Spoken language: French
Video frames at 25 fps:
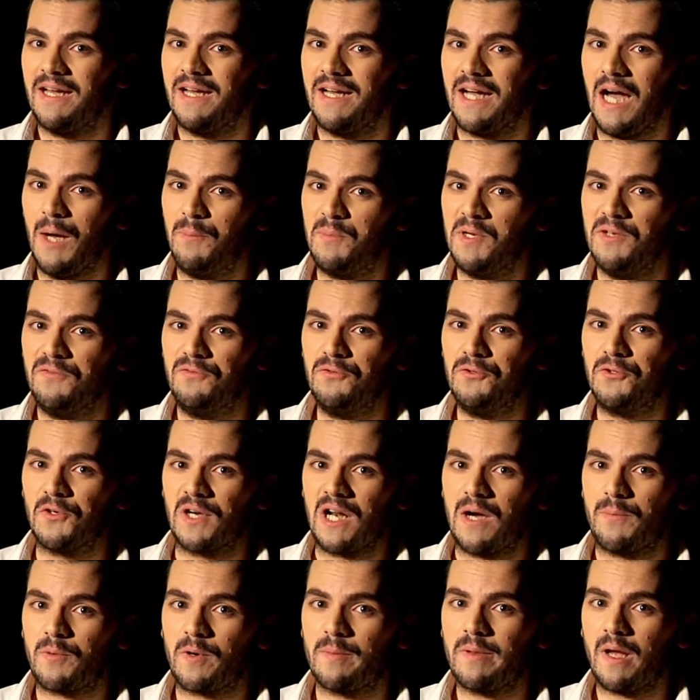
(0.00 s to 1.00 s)
Rappelez-vous,
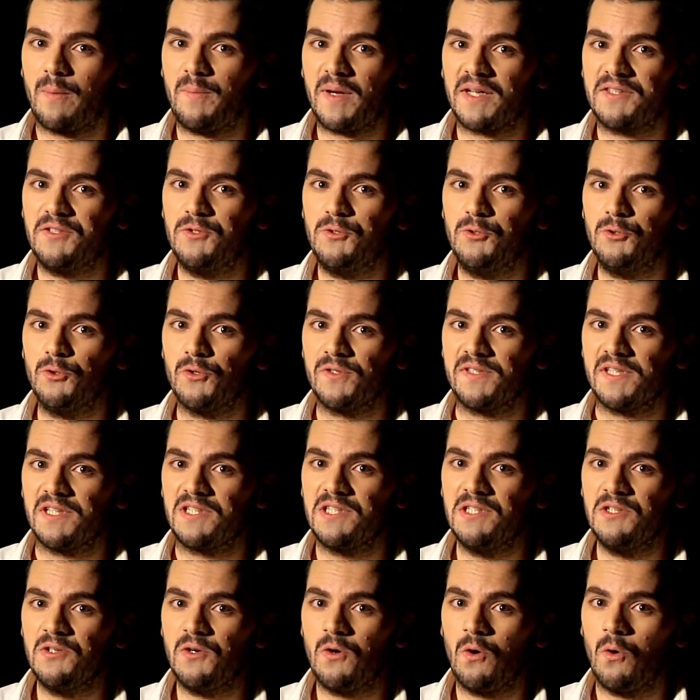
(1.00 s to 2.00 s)
dans la première partie du
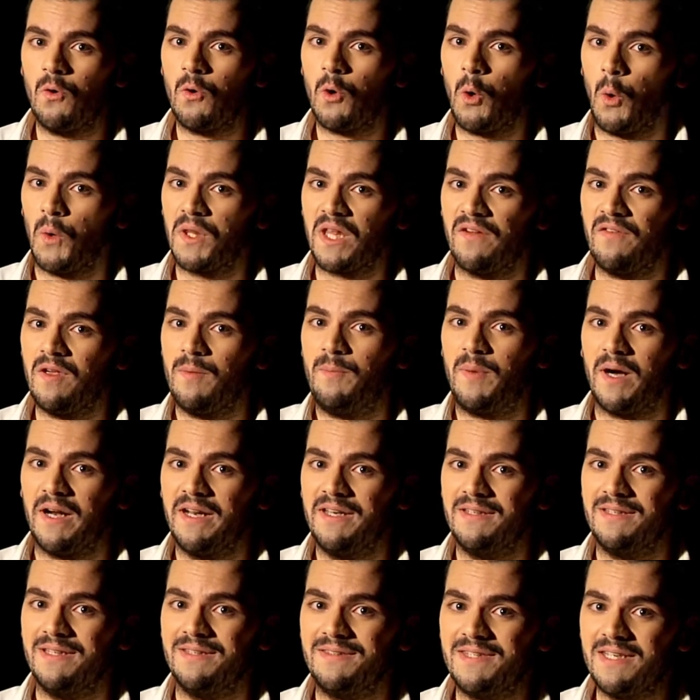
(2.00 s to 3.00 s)
dossier King Kong, on avait
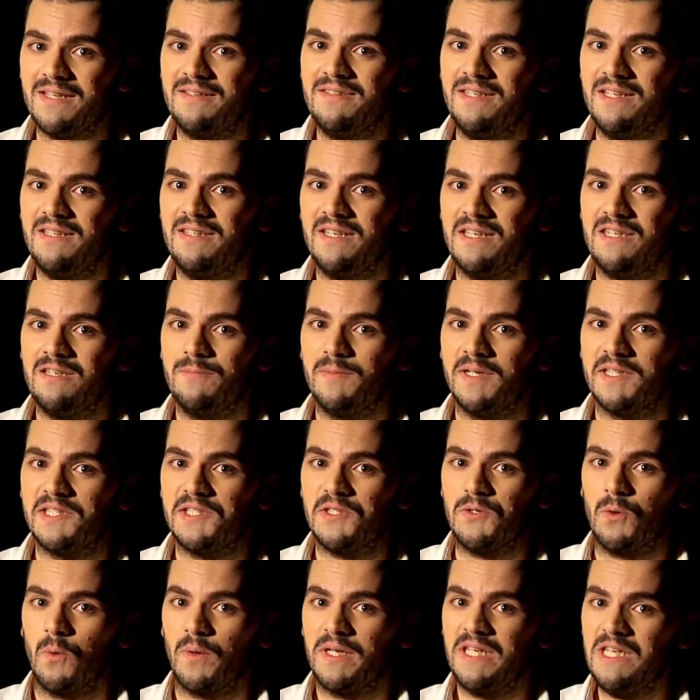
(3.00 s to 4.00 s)
parlé des techniques
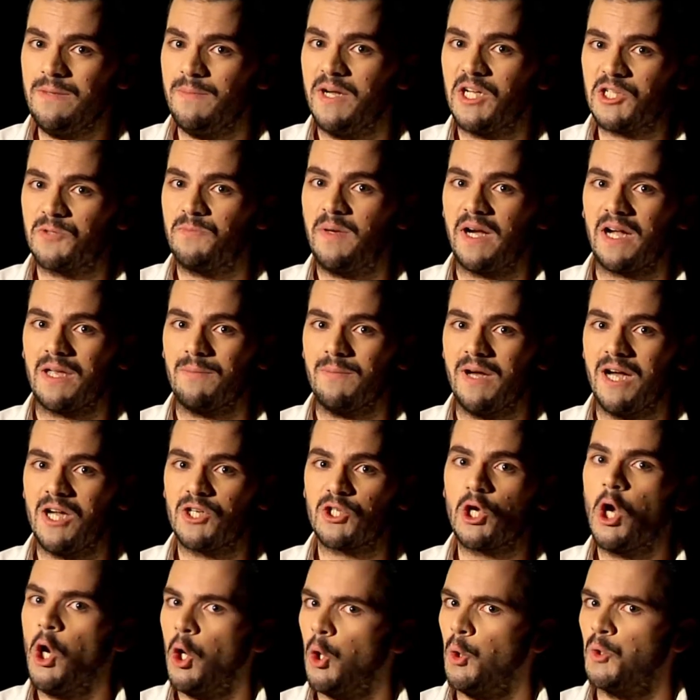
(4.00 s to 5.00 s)
d'animation image par
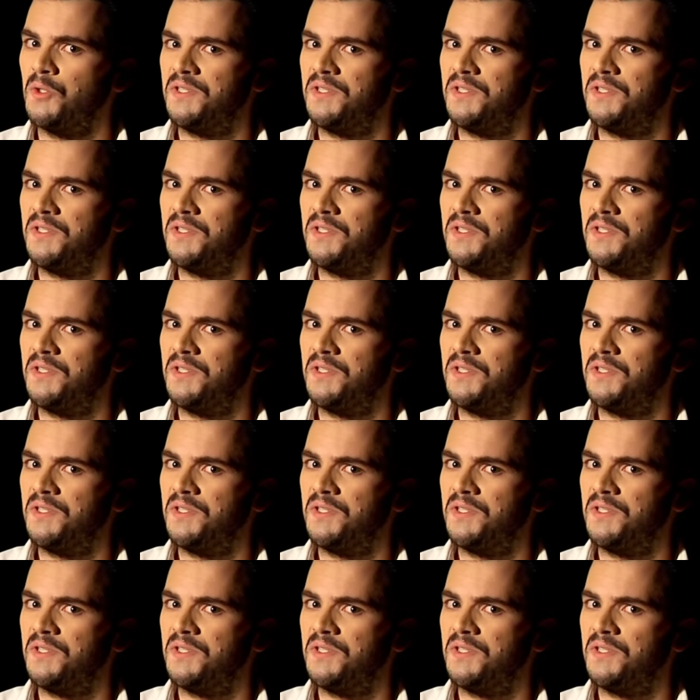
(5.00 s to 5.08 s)
image,